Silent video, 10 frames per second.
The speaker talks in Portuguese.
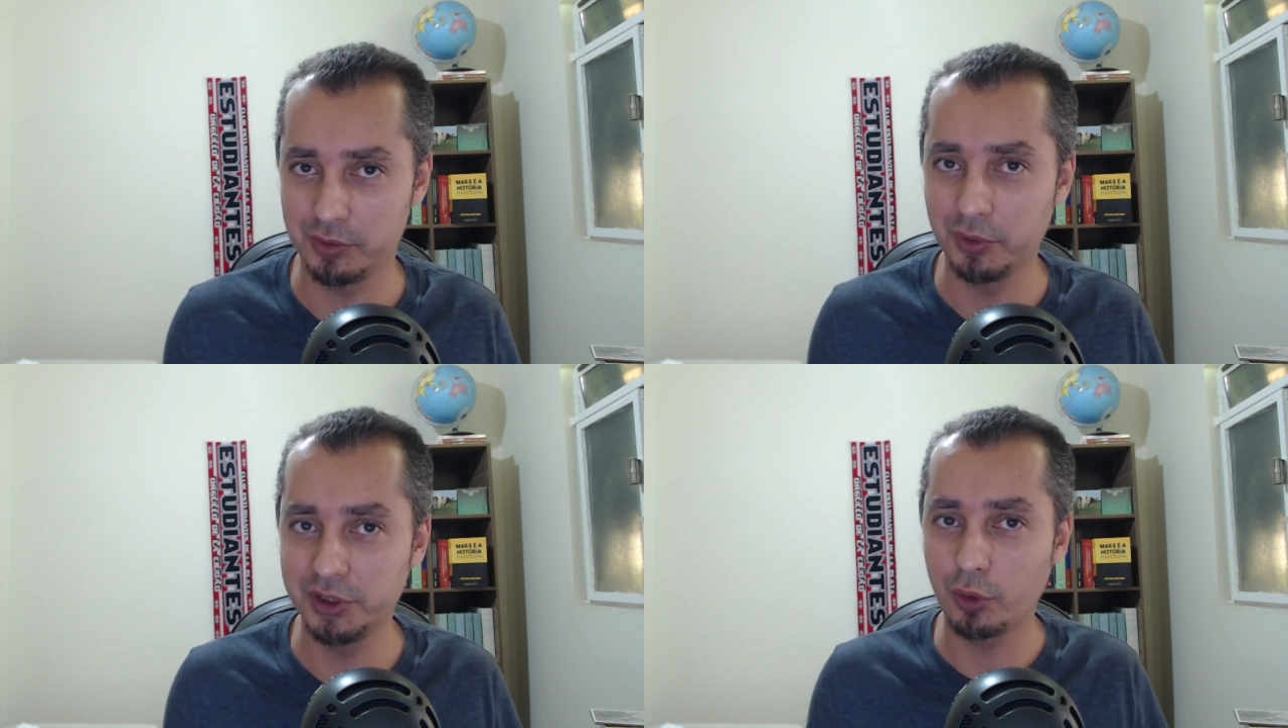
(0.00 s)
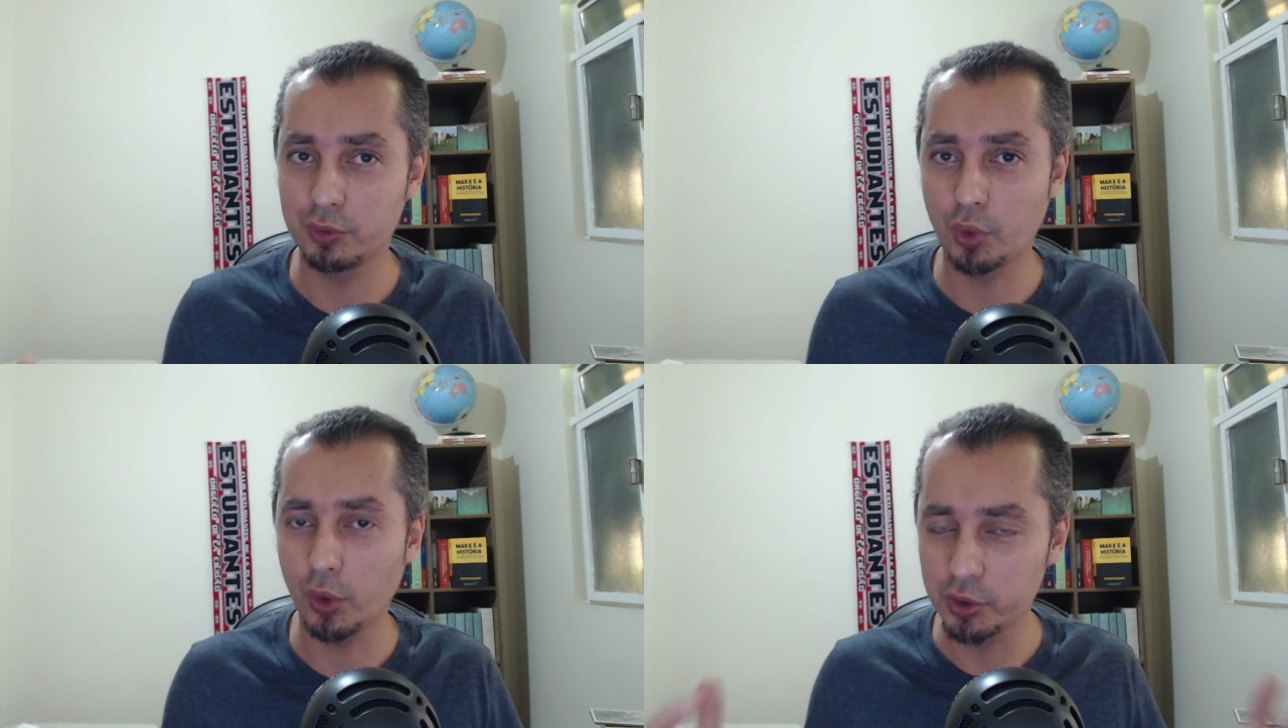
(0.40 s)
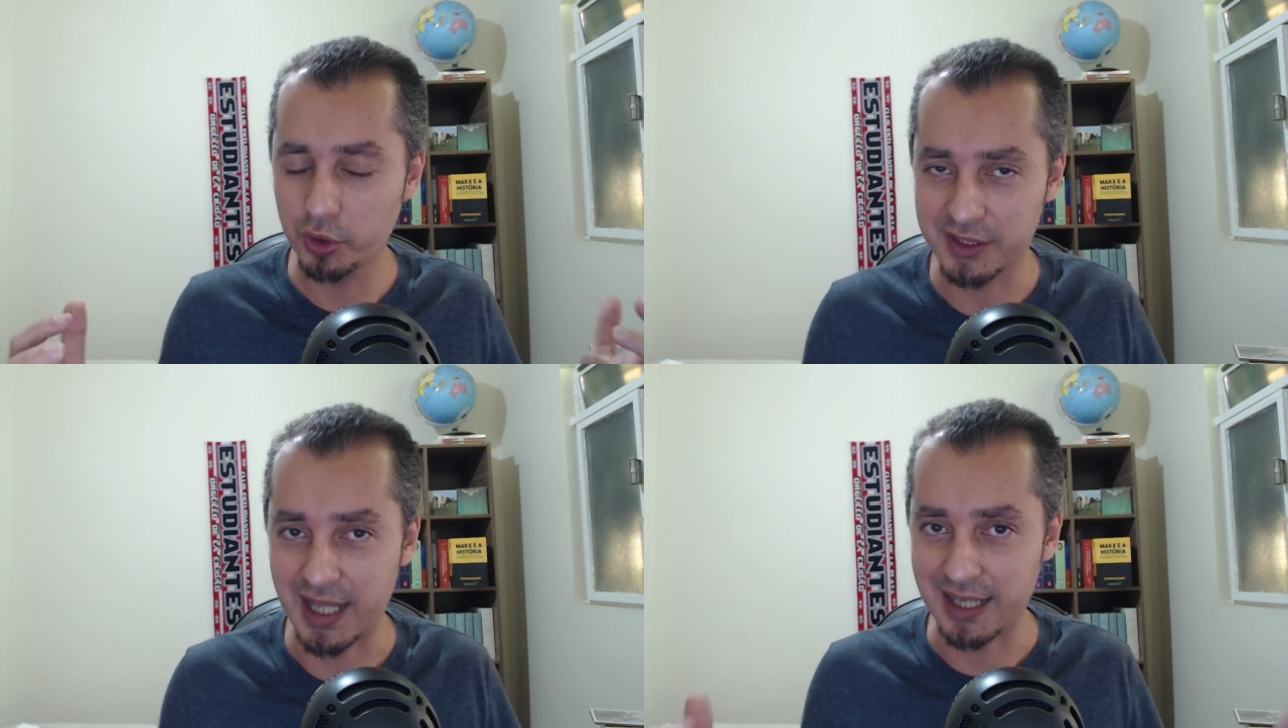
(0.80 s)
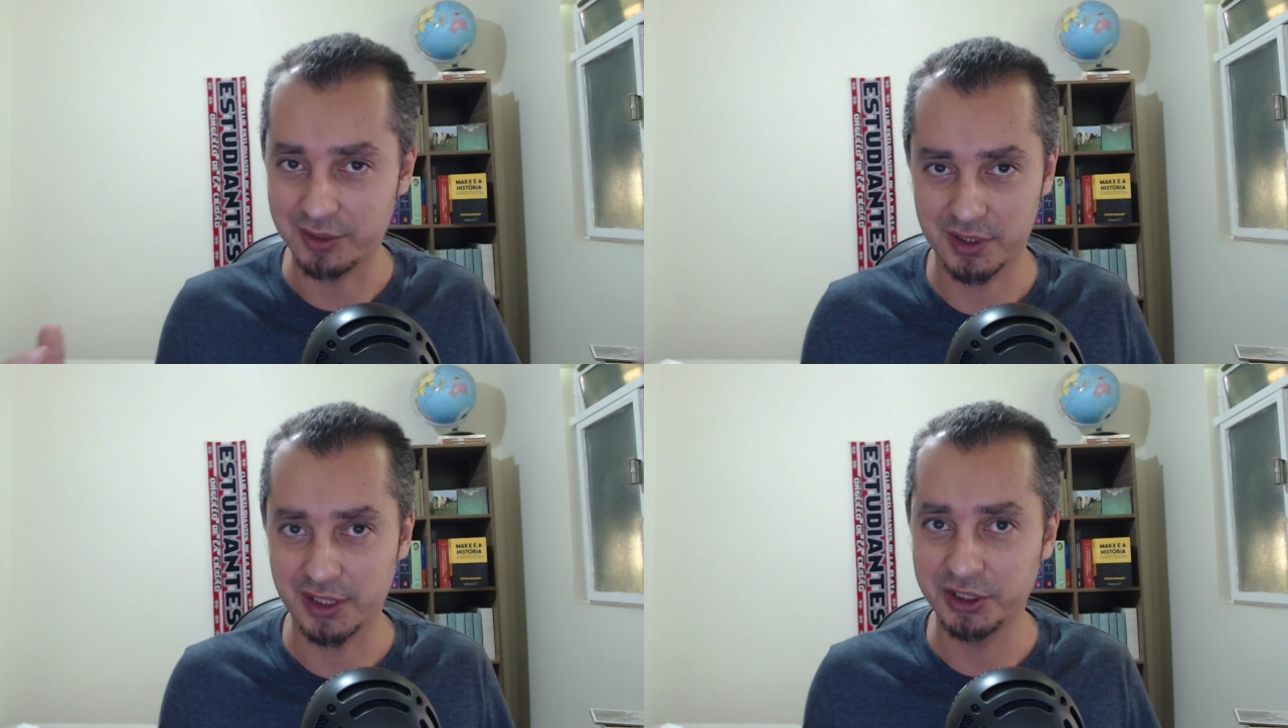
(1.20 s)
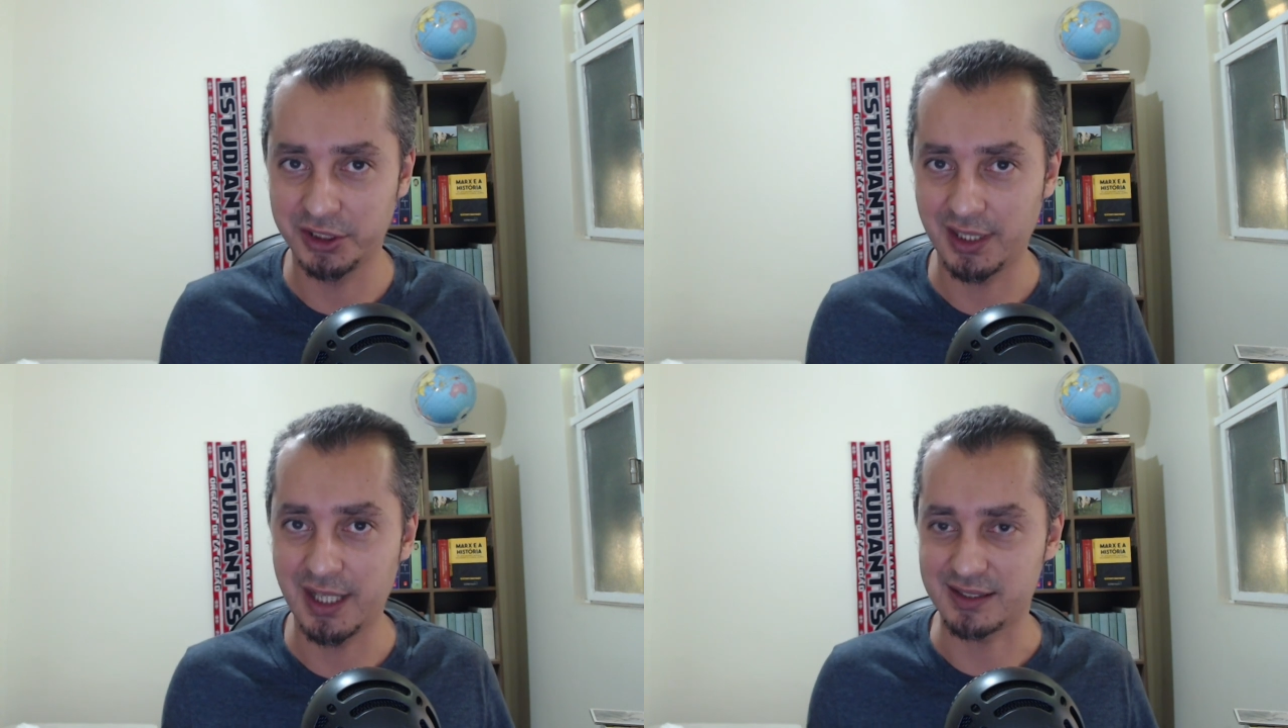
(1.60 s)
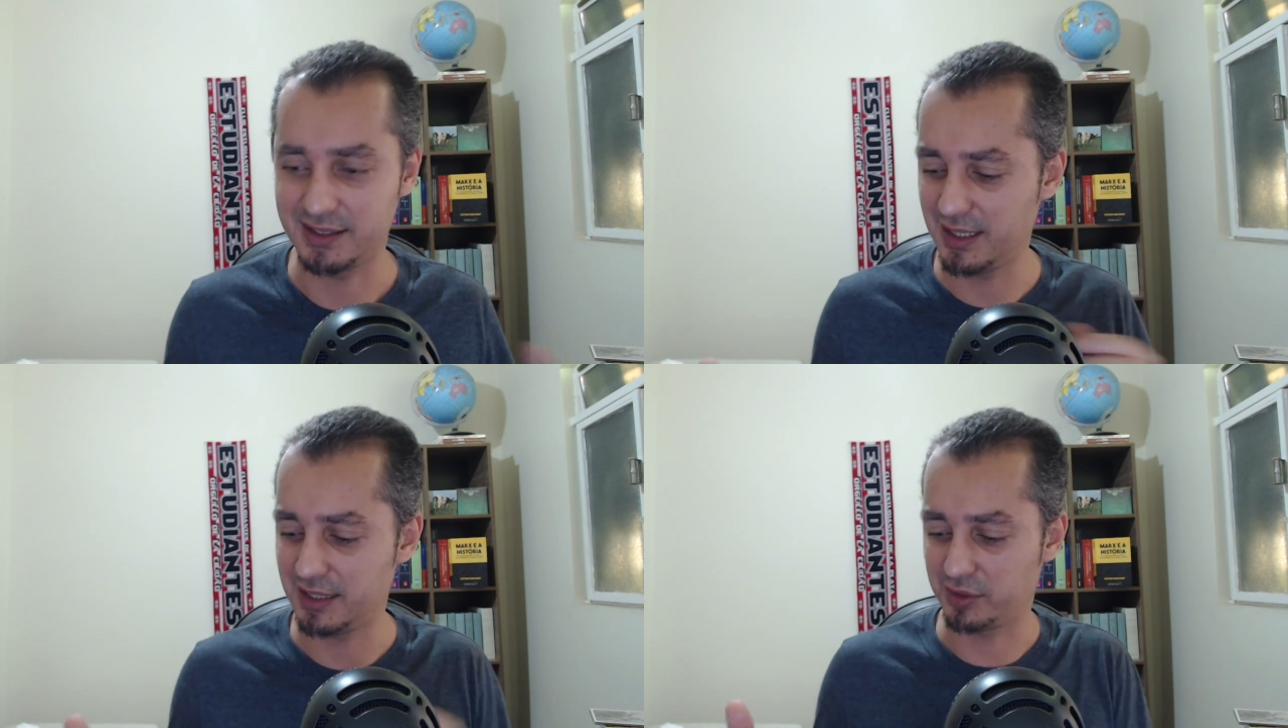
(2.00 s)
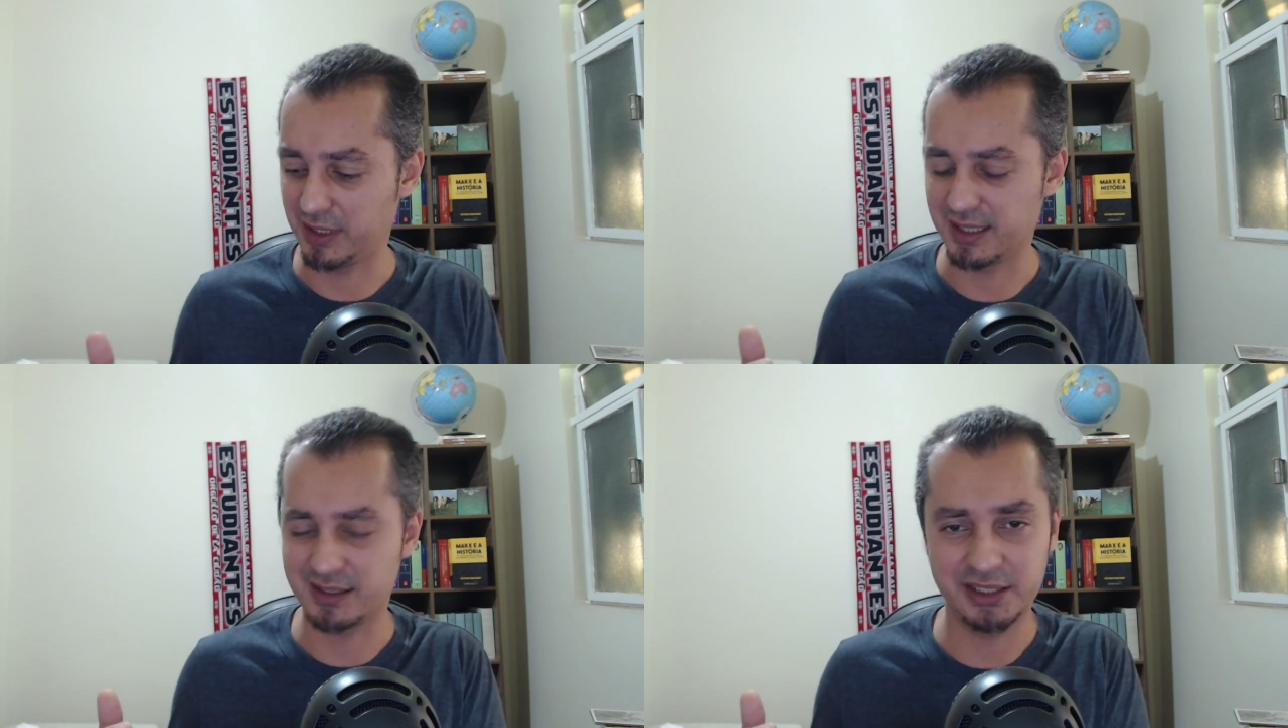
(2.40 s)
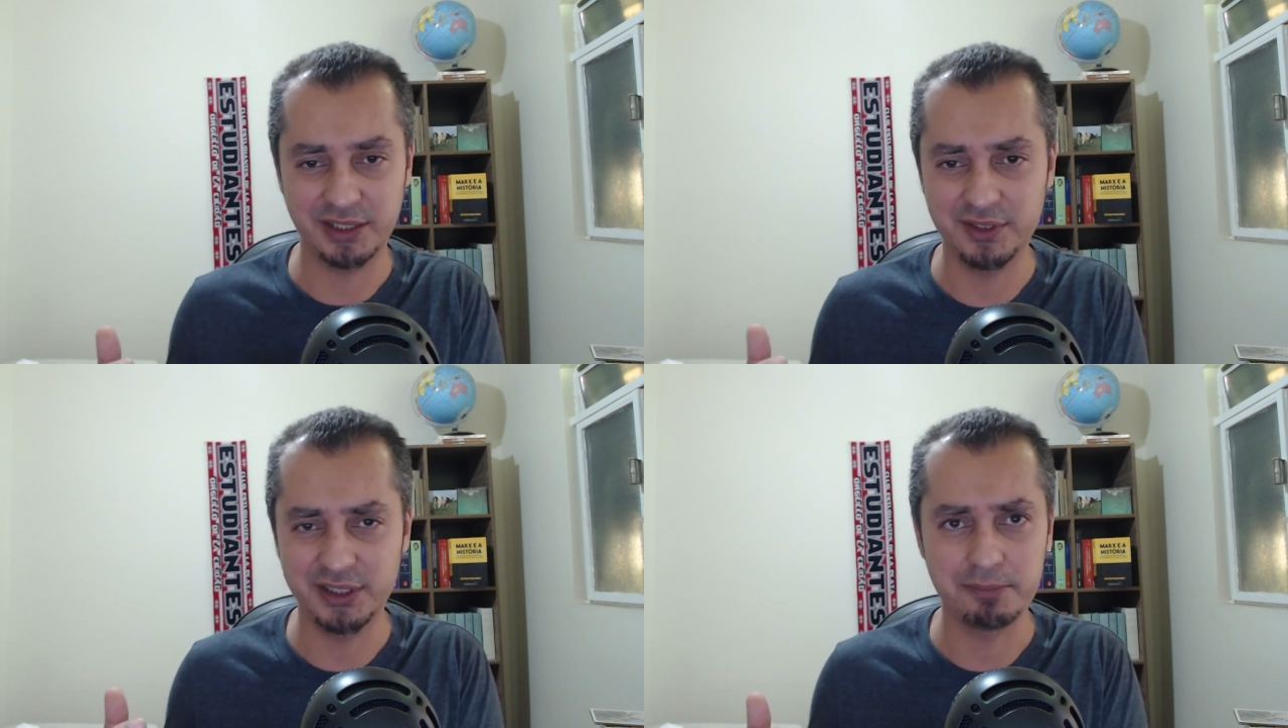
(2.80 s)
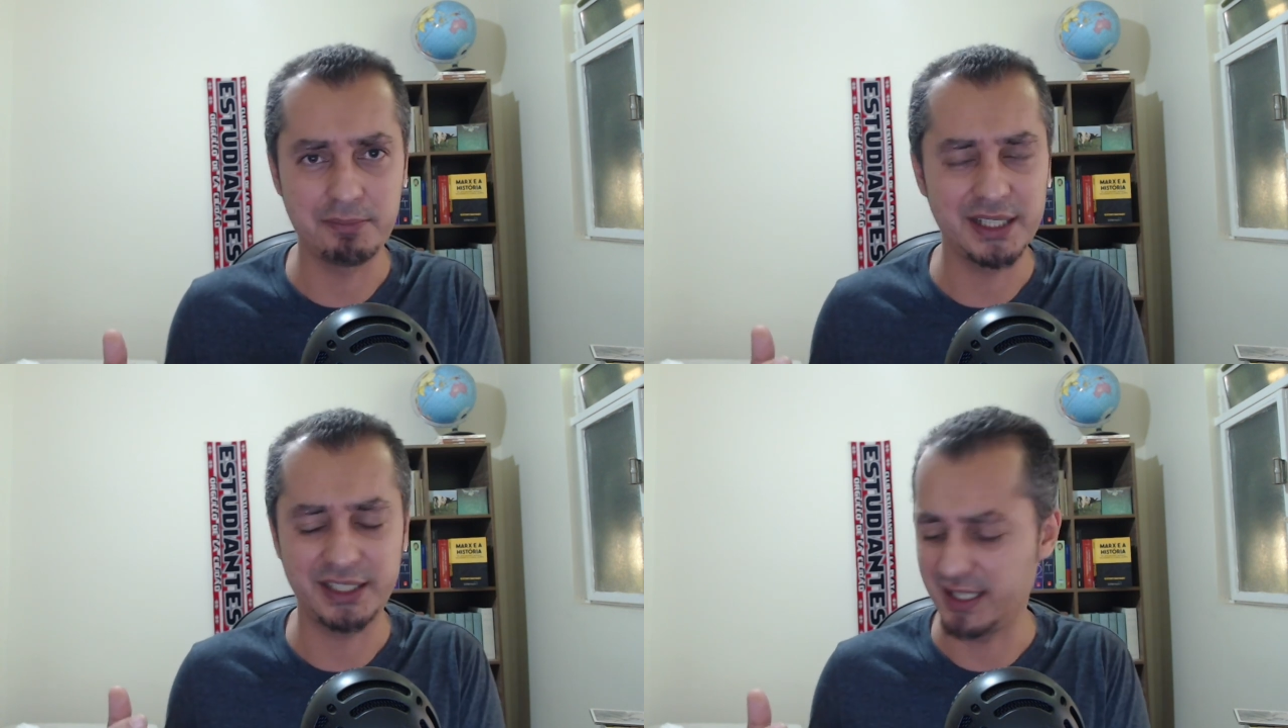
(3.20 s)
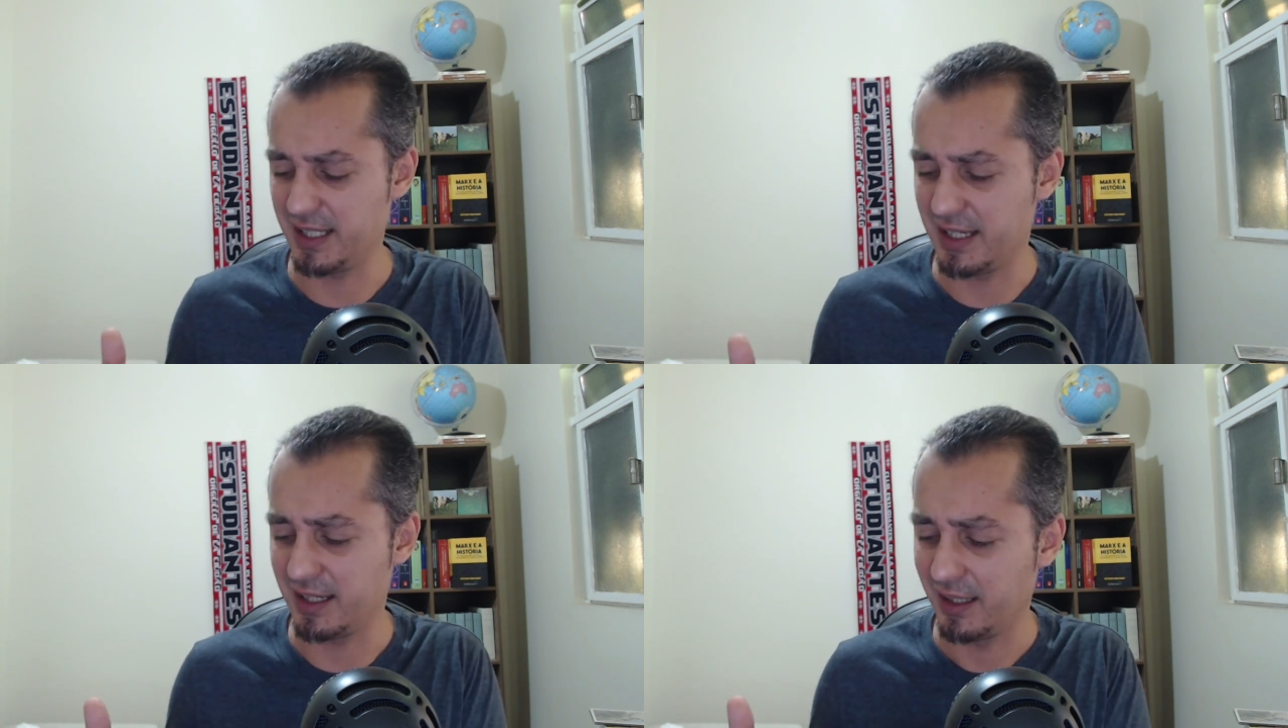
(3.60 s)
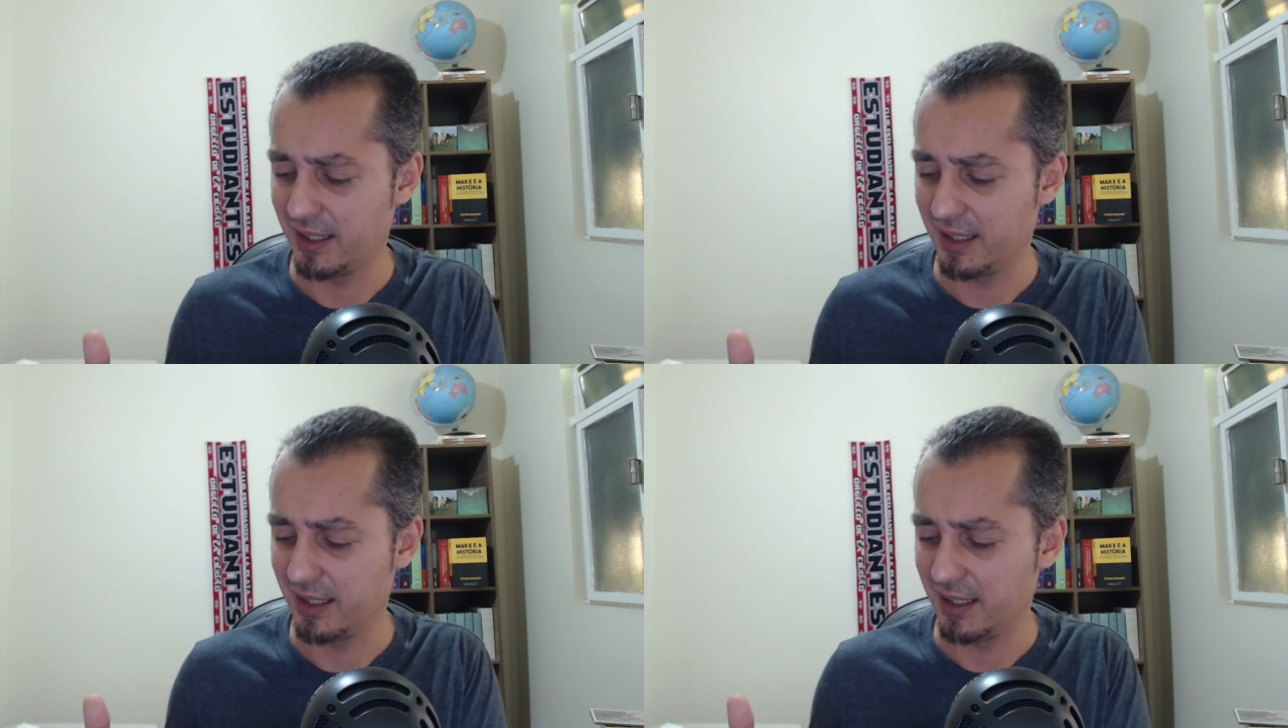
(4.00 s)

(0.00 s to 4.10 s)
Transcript: Hoje, todos os dados que a gente tem acesso, quer seja via IBGE,